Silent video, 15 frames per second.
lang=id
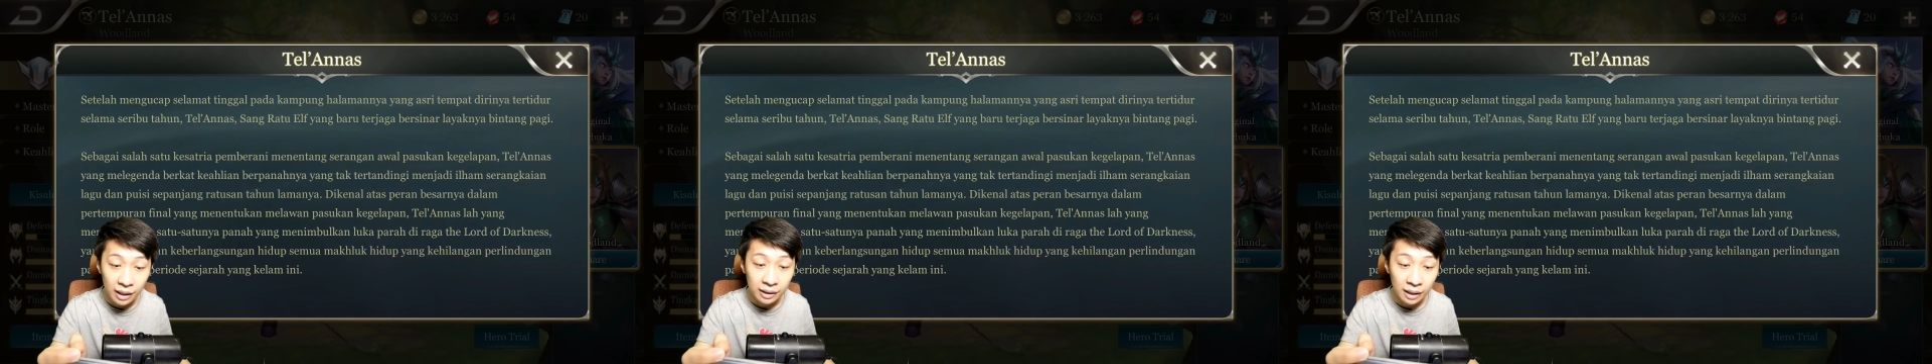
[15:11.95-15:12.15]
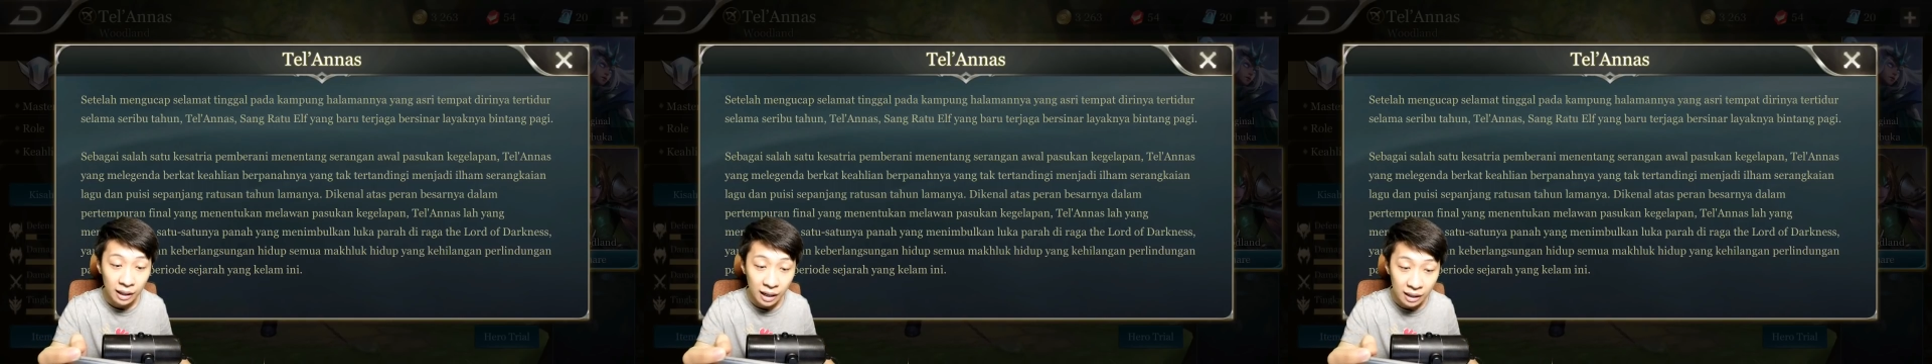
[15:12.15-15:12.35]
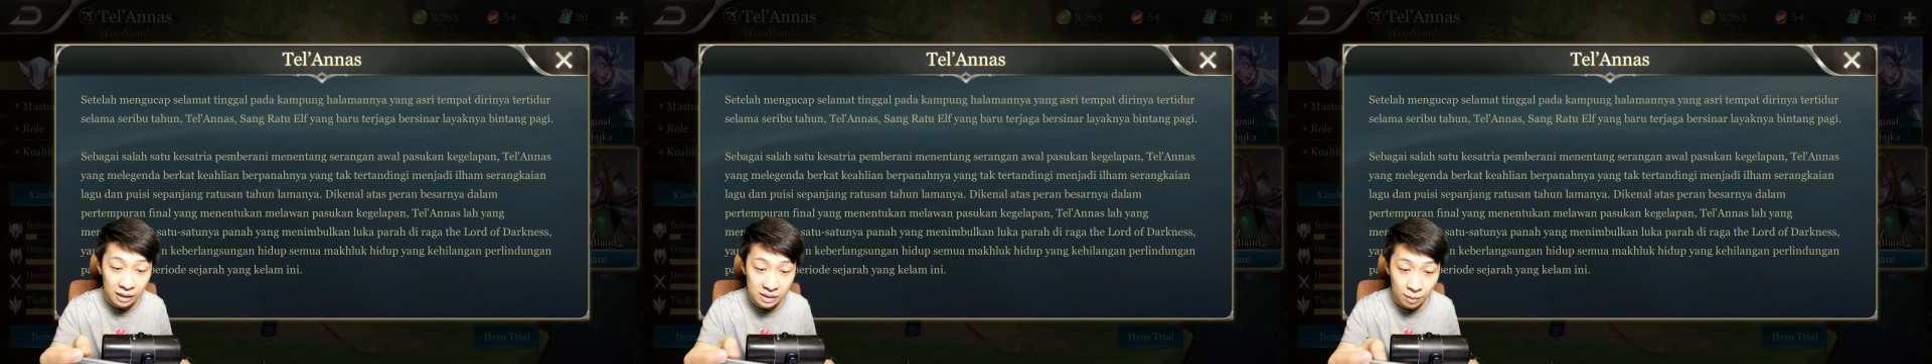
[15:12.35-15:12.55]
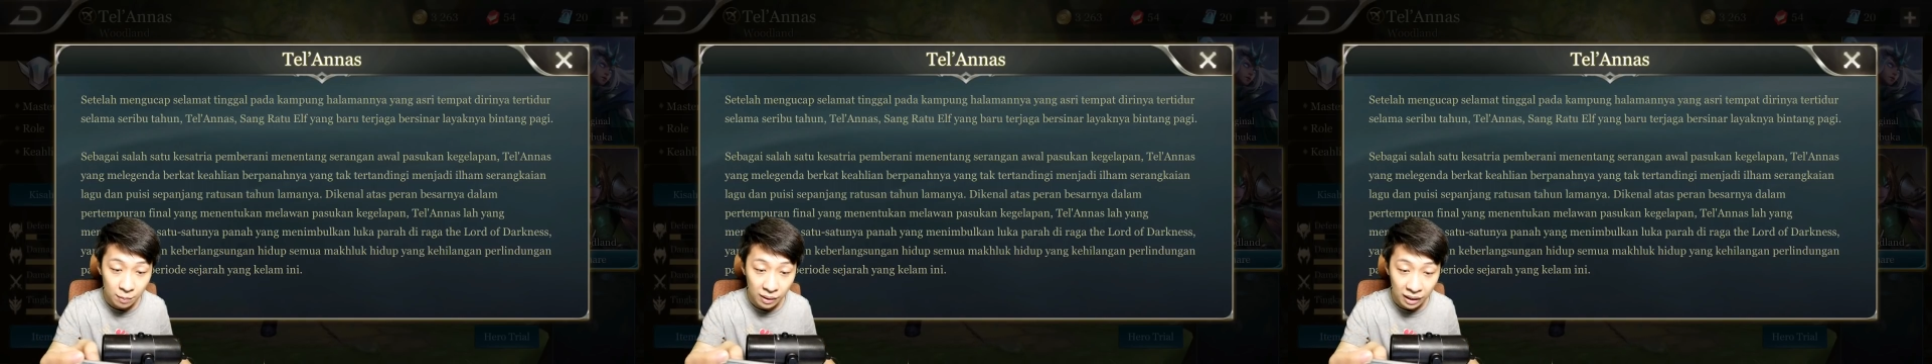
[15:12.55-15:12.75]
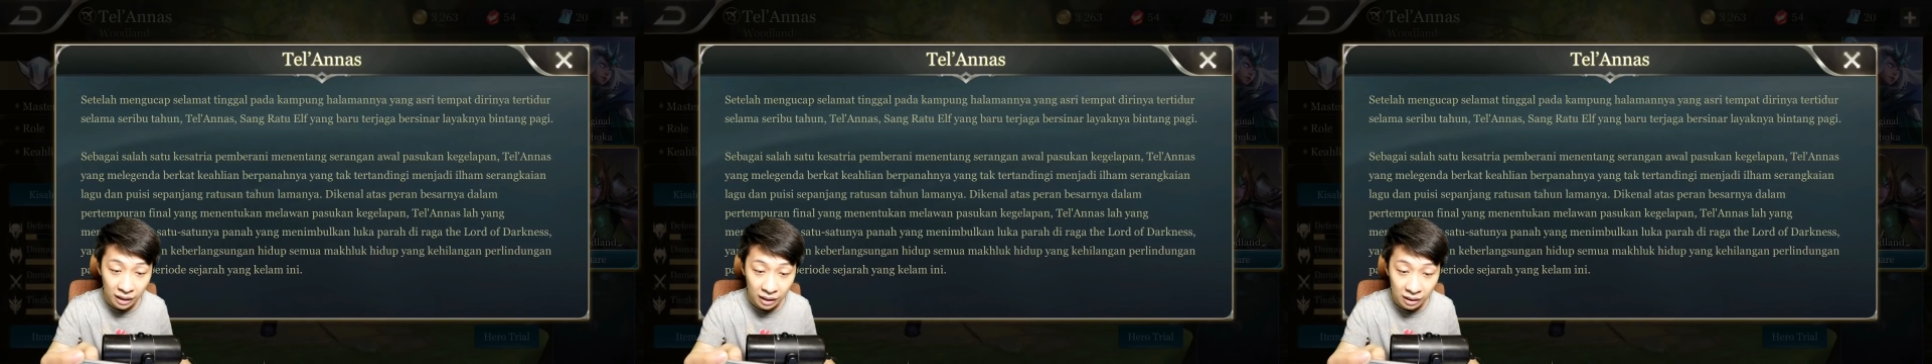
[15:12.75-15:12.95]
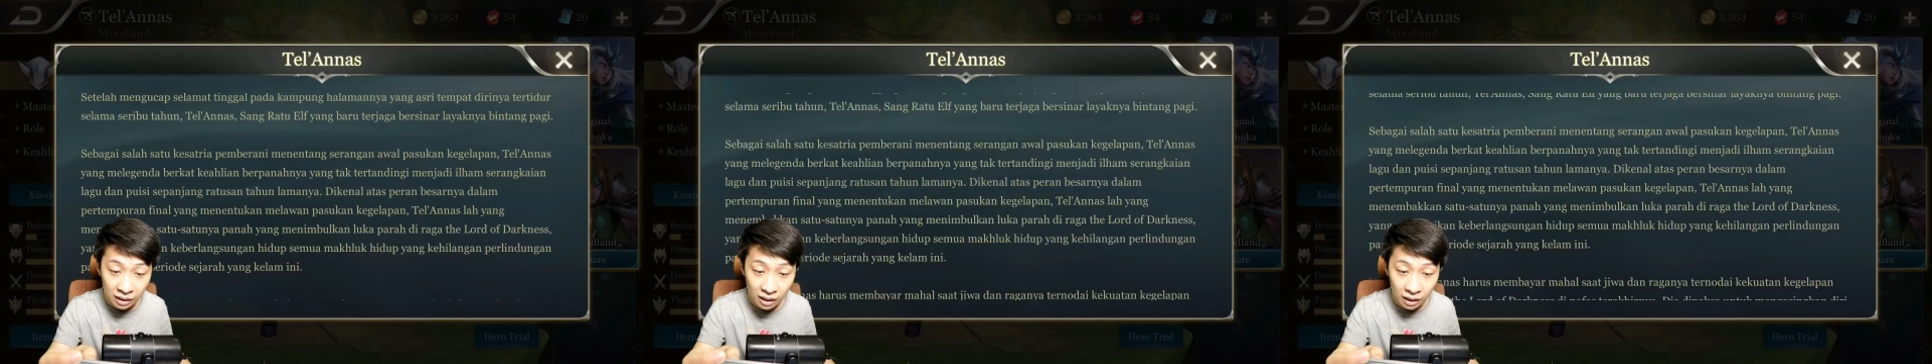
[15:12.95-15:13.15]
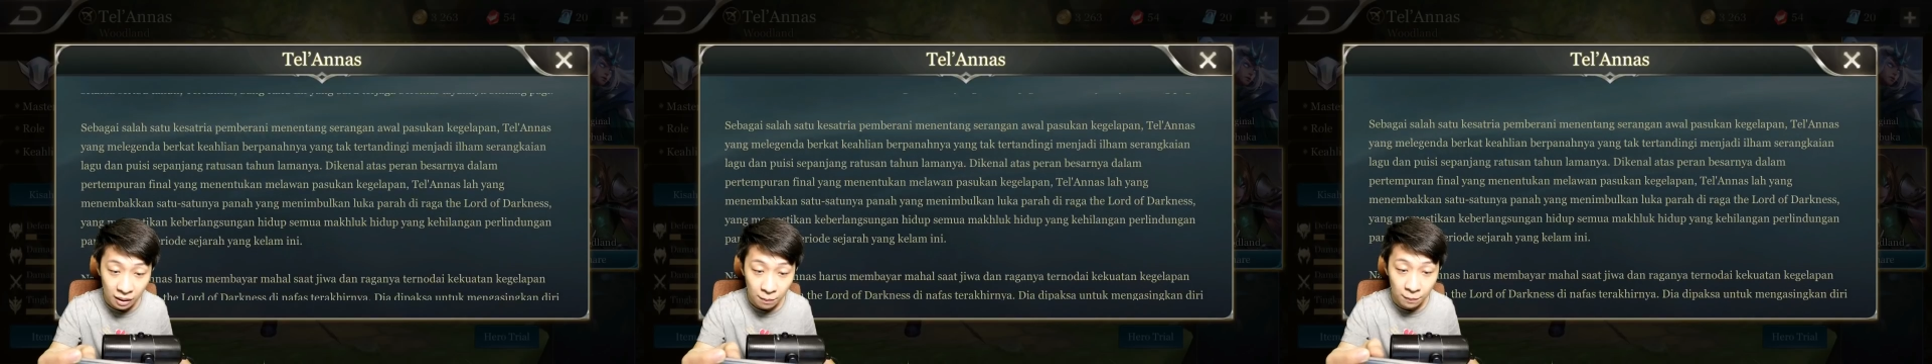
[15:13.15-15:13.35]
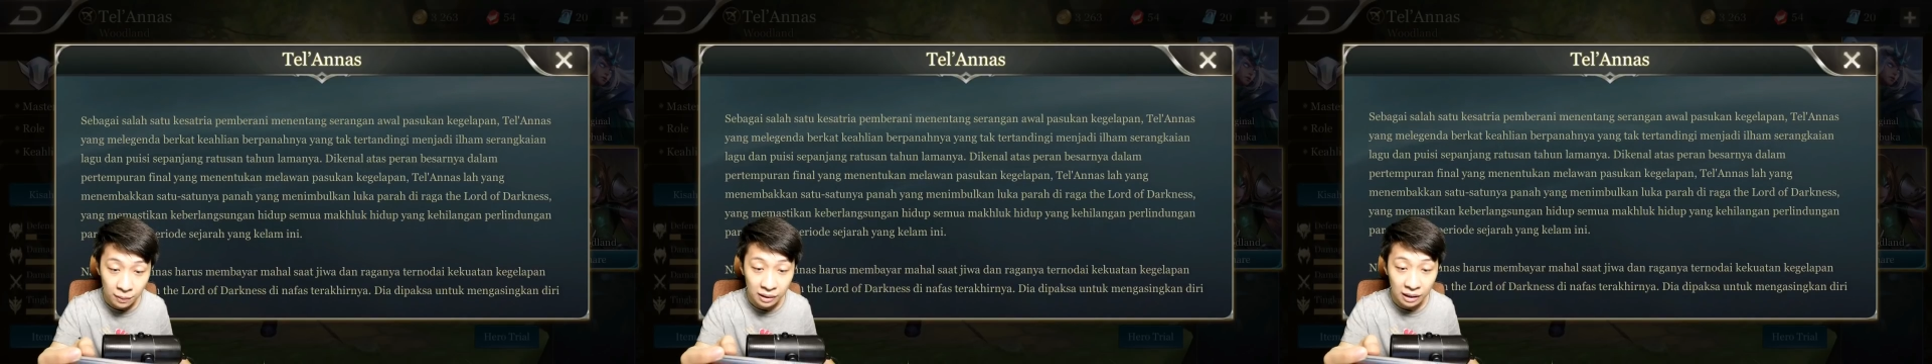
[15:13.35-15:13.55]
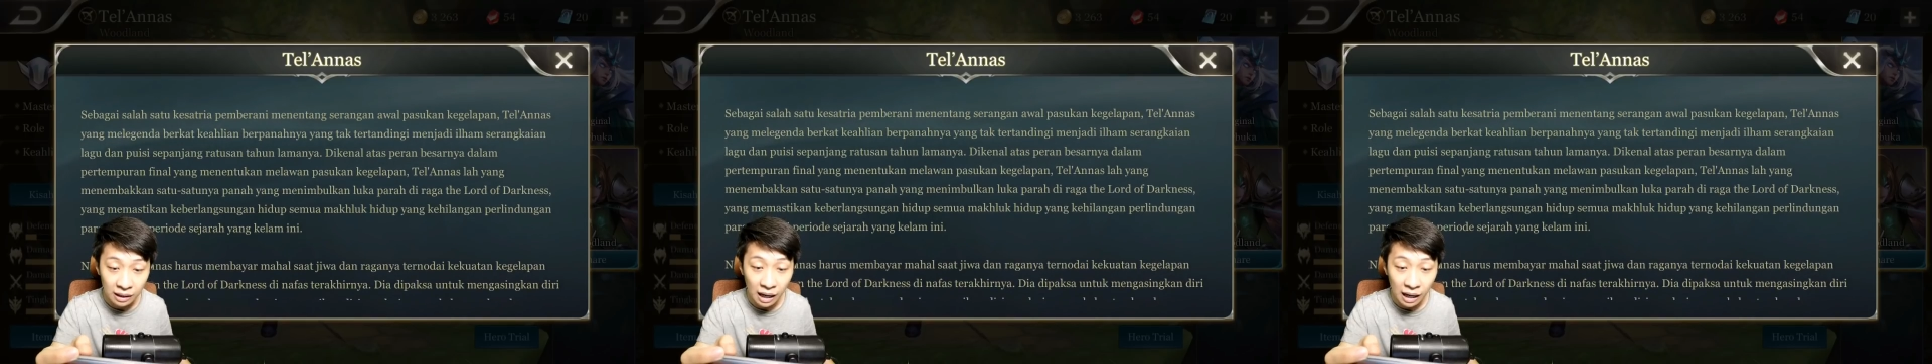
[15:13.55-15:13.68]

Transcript: Tel Anas yang melegenda berkat